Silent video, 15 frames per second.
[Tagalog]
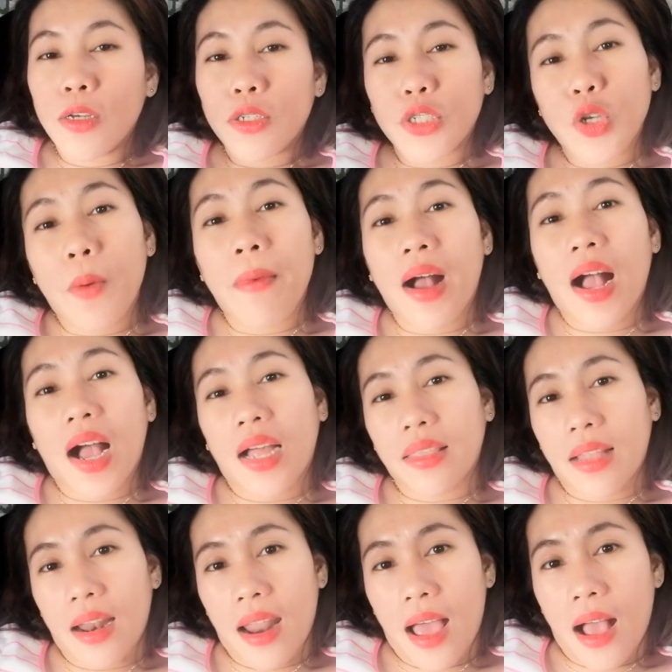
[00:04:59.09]
So, mga
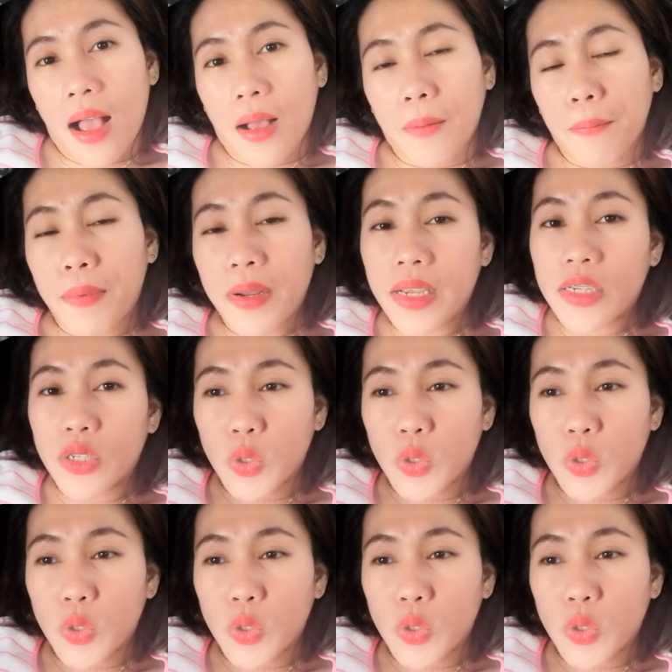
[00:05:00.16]
katalak, please